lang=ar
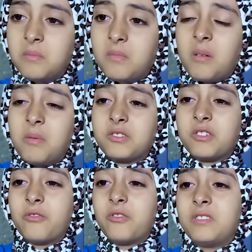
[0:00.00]
بابا
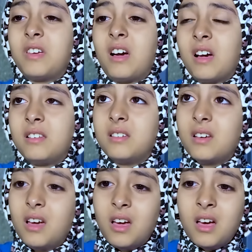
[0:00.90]
شوف لنا حل
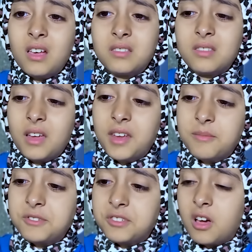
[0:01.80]
هسه احنا
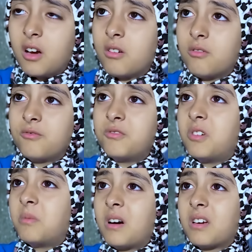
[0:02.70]
بالشارع
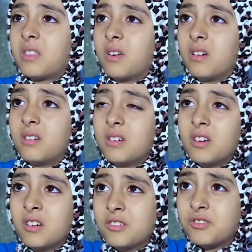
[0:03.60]
ونوى مريضة
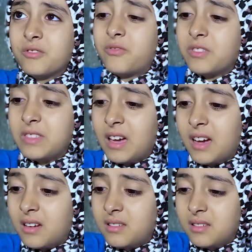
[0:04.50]
شوف لنا
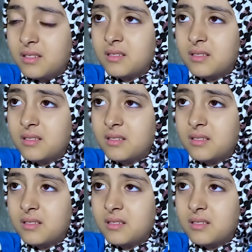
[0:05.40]
حل